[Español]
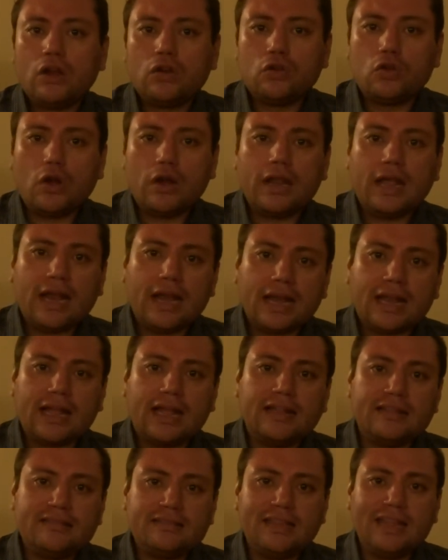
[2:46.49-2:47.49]
no les
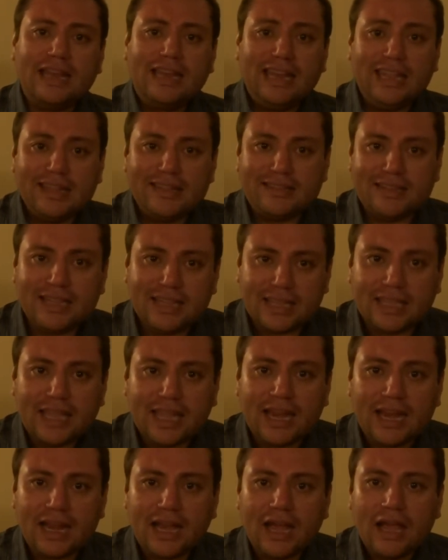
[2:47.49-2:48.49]
alcance ni
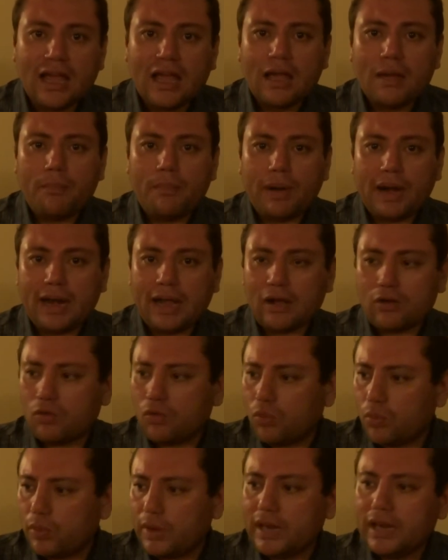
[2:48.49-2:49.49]
siquiera para
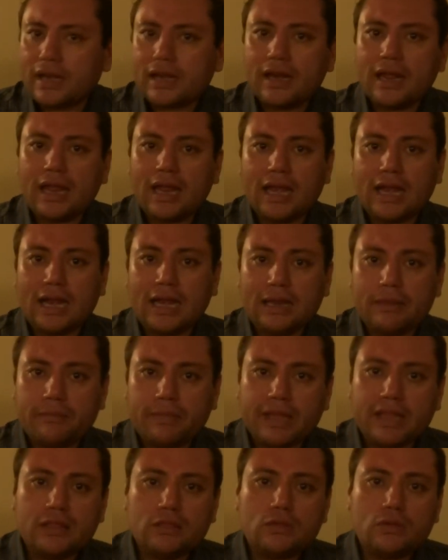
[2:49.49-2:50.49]
cubrir el
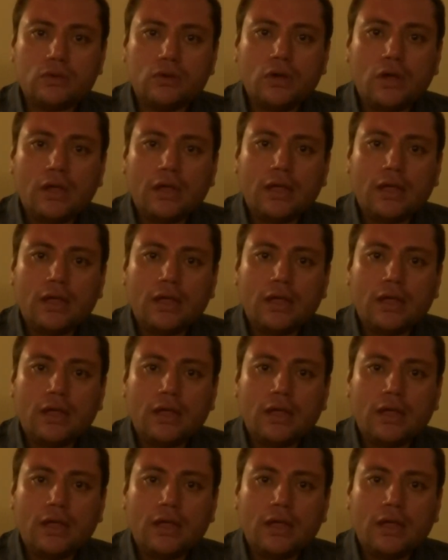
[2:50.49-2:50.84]
alimento,